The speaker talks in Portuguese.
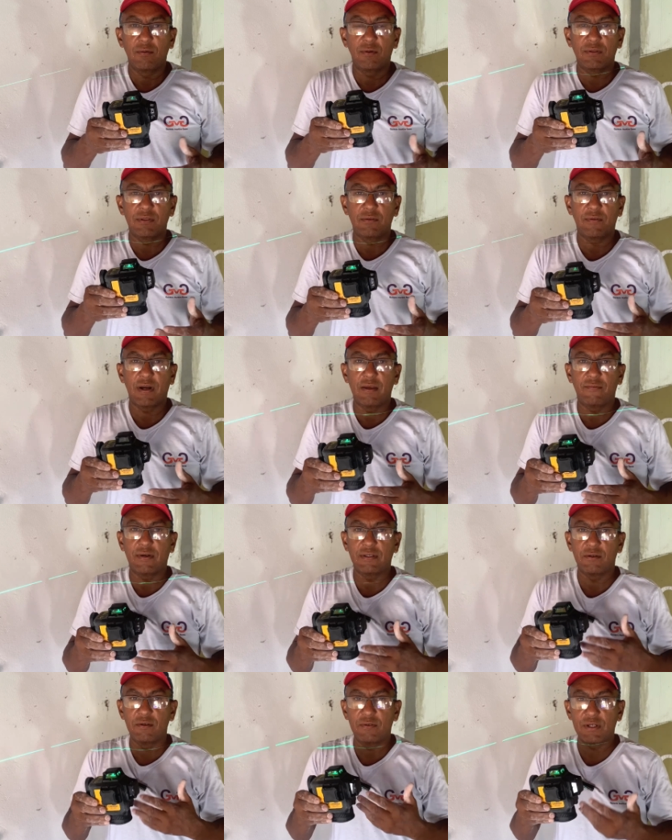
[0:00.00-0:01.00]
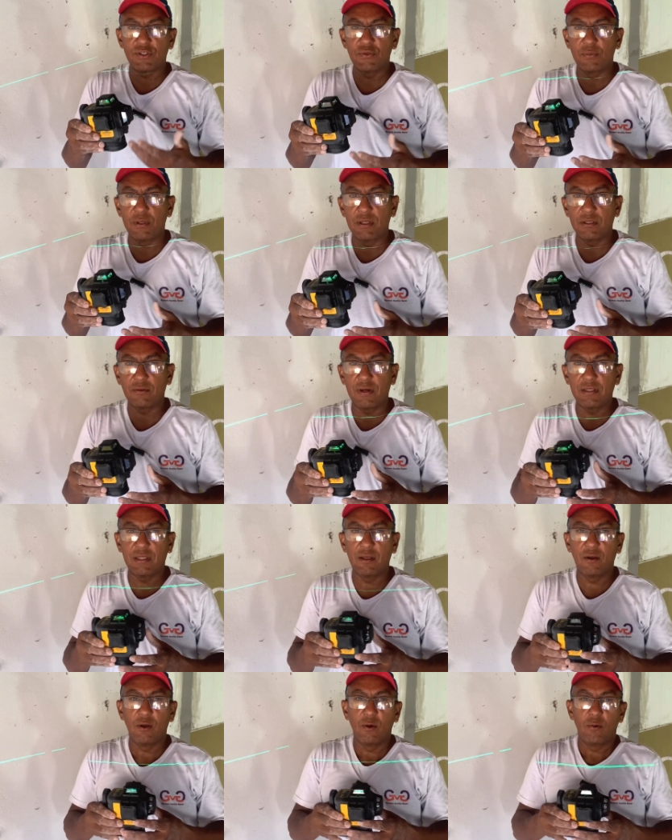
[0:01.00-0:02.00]
você vai fazer um investimento que vai
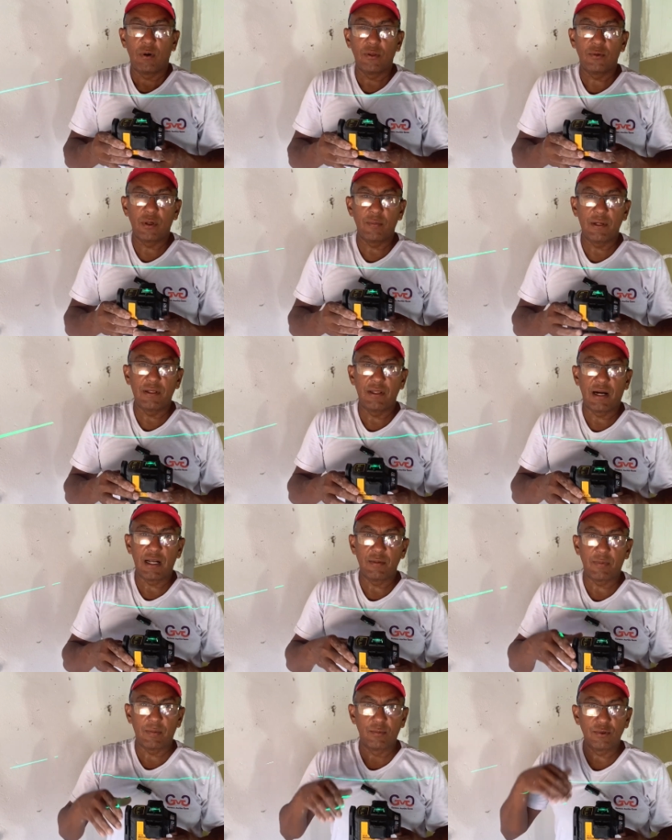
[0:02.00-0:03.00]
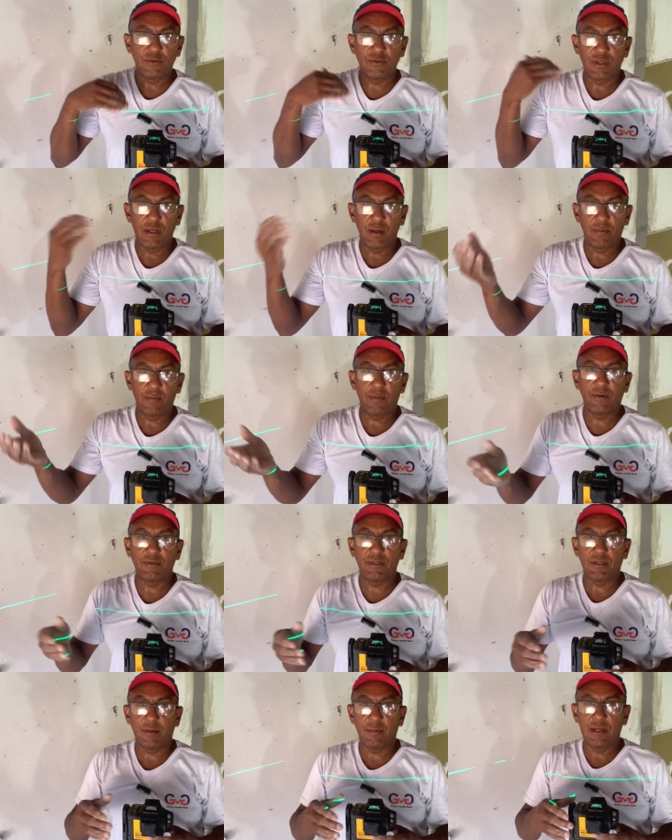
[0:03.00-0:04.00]
ter uma durabilidade para muito tempo para
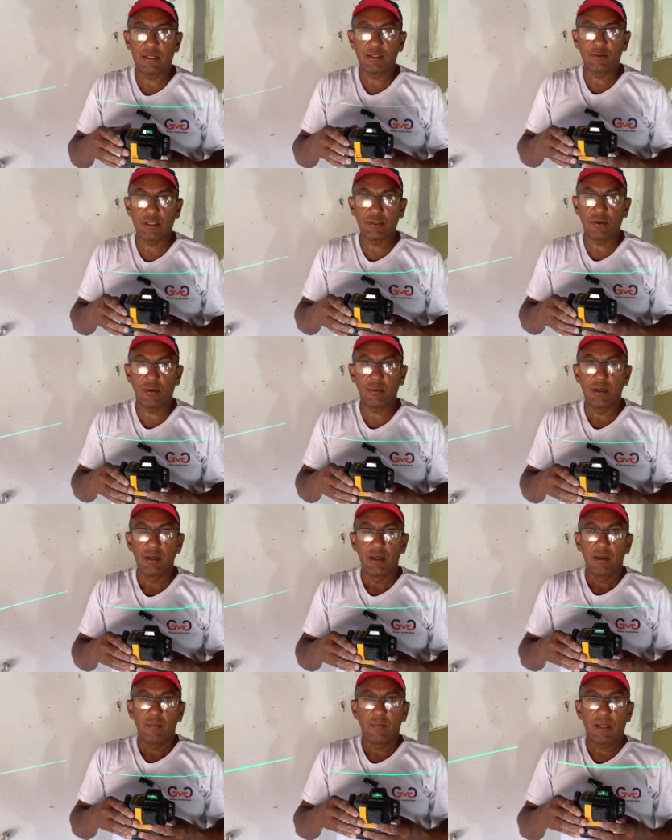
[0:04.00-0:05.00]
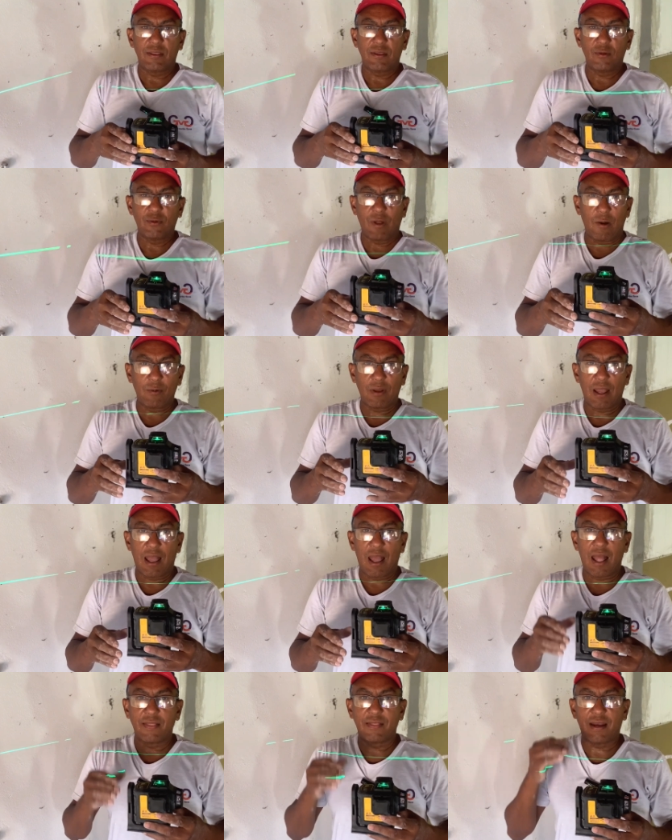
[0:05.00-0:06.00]
você trabalhar nas suas obras. É tão algo que a,
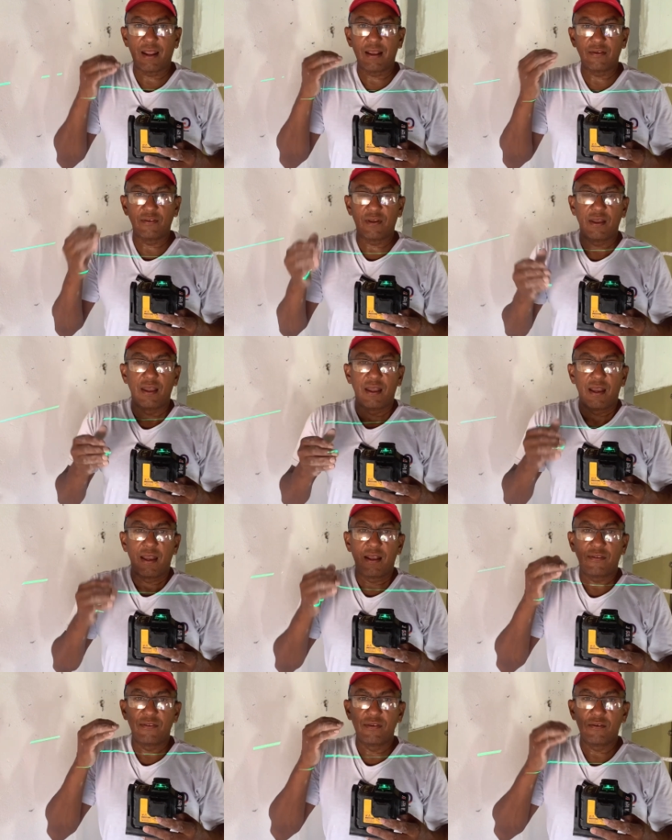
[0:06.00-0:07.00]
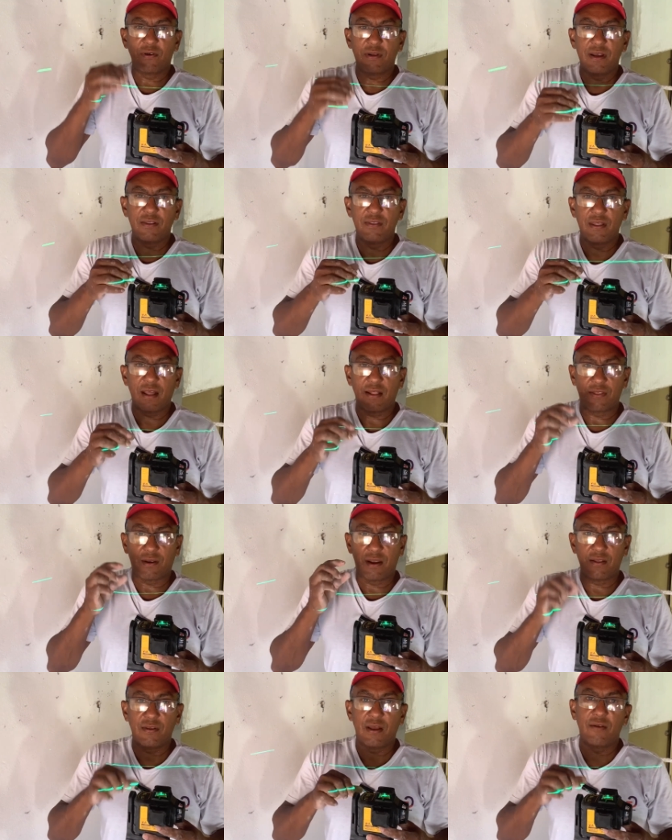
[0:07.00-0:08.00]
a Tresna, esse nível a
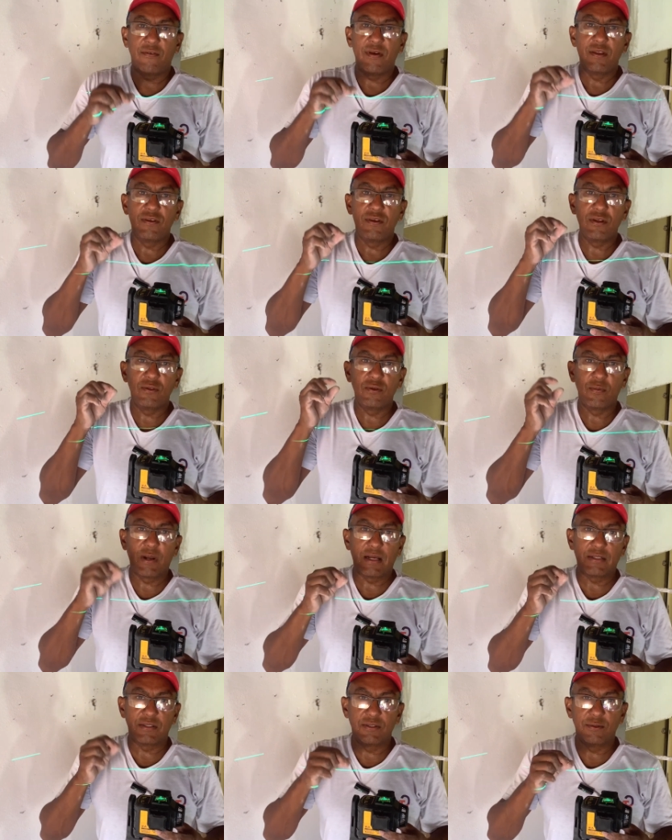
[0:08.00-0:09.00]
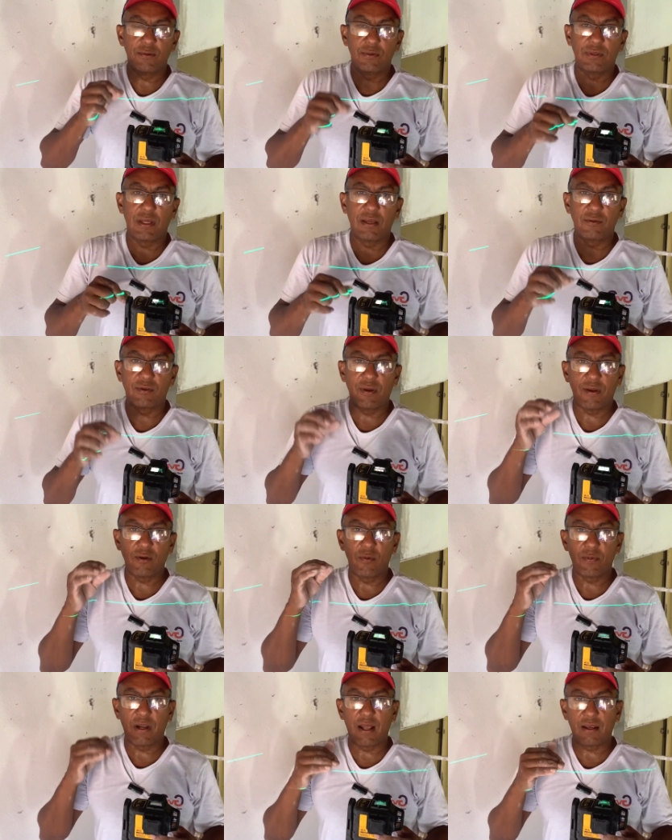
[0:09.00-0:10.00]
Tresna é vendido no Brasil, tem, você vai
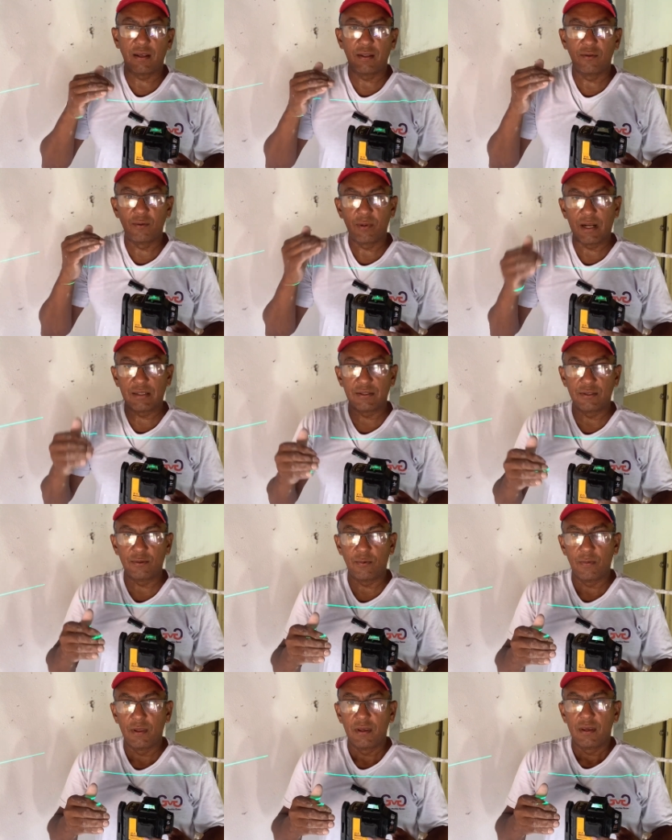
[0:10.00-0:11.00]
comprar aqui no Brasil